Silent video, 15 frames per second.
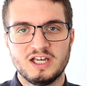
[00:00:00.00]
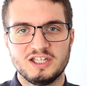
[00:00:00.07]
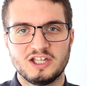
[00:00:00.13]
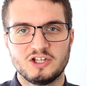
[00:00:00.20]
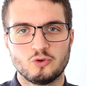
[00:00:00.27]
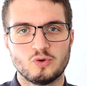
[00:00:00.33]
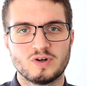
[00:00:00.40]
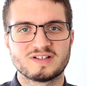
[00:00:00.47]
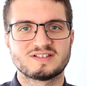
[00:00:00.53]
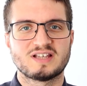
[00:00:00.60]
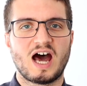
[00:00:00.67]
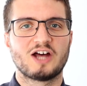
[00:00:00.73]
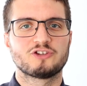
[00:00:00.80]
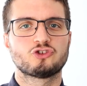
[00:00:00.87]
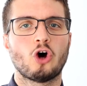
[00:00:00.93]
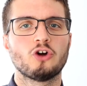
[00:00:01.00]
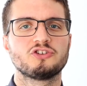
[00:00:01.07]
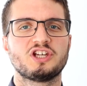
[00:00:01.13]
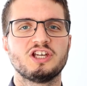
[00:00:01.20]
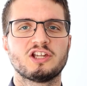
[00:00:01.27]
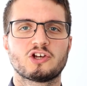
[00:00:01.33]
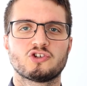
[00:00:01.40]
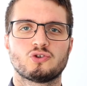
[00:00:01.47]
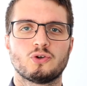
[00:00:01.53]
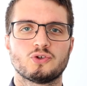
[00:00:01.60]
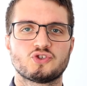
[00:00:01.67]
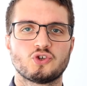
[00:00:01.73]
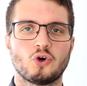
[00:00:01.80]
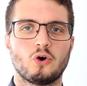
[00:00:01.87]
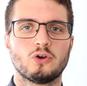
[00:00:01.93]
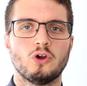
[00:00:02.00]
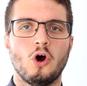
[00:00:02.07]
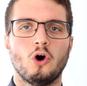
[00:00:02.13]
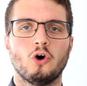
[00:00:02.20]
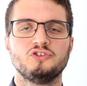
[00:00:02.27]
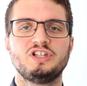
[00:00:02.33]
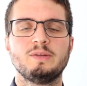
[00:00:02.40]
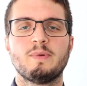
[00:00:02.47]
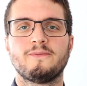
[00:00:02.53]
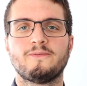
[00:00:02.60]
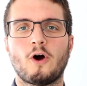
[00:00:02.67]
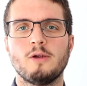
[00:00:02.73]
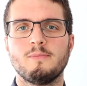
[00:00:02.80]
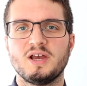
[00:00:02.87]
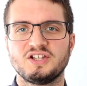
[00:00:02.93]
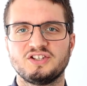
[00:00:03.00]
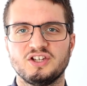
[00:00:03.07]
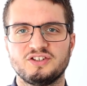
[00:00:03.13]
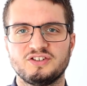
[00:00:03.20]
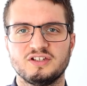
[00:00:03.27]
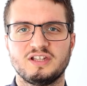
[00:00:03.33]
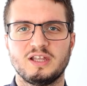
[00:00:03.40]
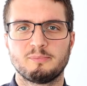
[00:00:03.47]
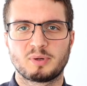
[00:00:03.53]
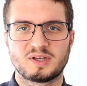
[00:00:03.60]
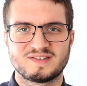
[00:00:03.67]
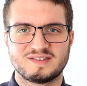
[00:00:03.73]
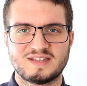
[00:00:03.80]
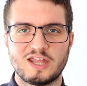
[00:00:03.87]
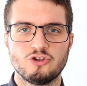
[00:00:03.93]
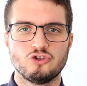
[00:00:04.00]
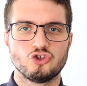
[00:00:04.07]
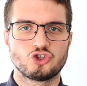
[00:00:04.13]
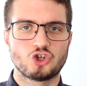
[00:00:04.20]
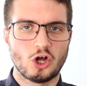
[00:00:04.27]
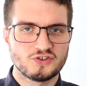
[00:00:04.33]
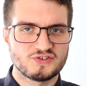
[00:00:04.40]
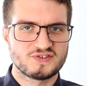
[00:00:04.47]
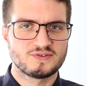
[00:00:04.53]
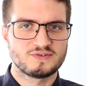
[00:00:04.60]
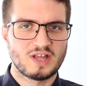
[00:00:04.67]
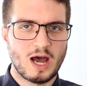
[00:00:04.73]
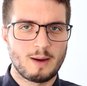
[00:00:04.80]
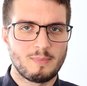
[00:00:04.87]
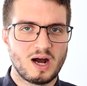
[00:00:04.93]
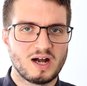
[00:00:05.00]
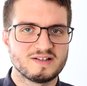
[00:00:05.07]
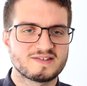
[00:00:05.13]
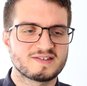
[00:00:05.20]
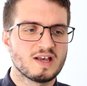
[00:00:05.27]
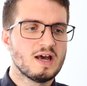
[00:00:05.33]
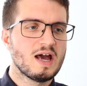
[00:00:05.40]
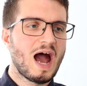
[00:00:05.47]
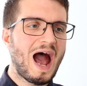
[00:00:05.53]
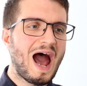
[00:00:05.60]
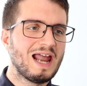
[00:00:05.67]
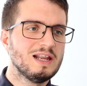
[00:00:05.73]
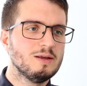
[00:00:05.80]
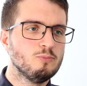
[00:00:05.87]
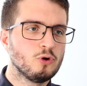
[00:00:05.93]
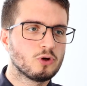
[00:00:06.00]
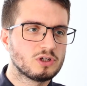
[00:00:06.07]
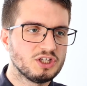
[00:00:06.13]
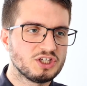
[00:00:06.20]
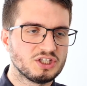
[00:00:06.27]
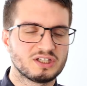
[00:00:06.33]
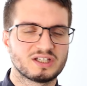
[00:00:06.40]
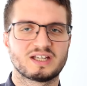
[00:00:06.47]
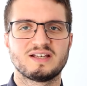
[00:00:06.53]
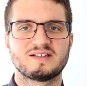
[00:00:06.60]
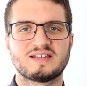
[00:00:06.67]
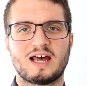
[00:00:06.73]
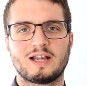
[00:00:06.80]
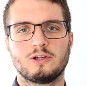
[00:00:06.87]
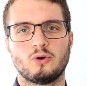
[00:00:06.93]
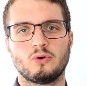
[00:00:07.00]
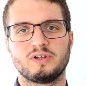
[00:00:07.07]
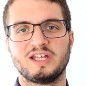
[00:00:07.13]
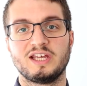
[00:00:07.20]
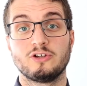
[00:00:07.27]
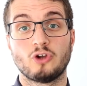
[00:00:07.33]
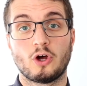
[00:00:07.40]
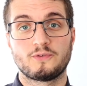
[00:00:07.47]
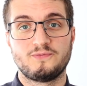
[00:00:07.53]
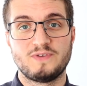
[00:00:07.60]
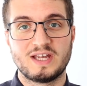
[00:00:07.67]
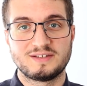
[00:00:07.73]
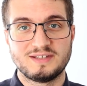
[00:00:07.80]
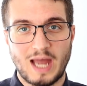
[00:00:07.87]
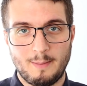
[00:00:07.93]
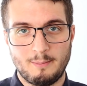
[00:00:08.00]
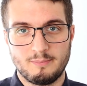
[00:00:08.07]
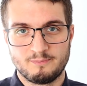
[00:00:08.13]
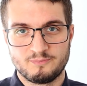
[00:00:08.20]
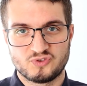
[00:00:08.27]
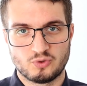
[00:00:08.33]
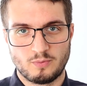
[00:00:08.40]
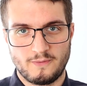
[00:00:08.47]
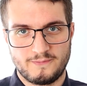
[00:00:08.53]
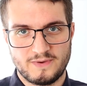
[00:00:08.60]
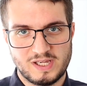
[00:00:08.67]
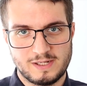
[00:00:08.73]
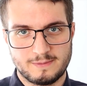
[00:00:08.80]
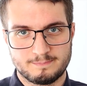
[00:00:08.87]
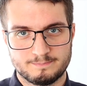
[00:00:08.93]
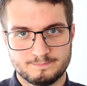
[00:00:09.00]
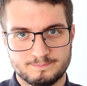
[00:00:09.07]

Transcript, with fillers: in den USA, Tonkin-Resolution, und die bevollmächtigte den Präsidenten Johnson damals, alle möglichen Kriegshandlungen gegen Nordvietnam zu befehlen.